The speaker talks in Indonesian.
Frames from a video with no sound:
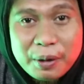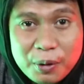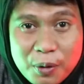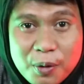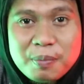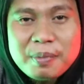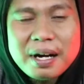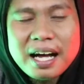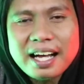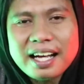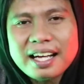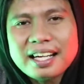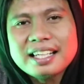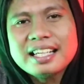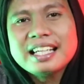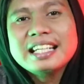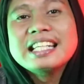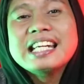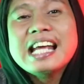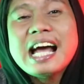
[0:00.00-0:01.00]
DP
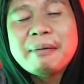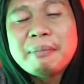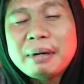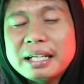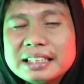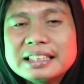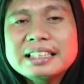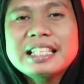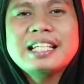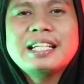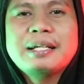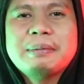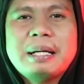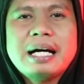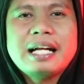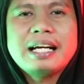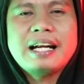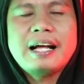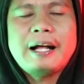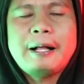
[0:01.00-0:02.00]
rumah, kediamannya di
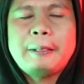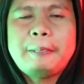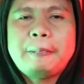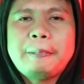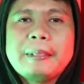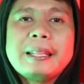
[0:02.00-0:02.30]
mana.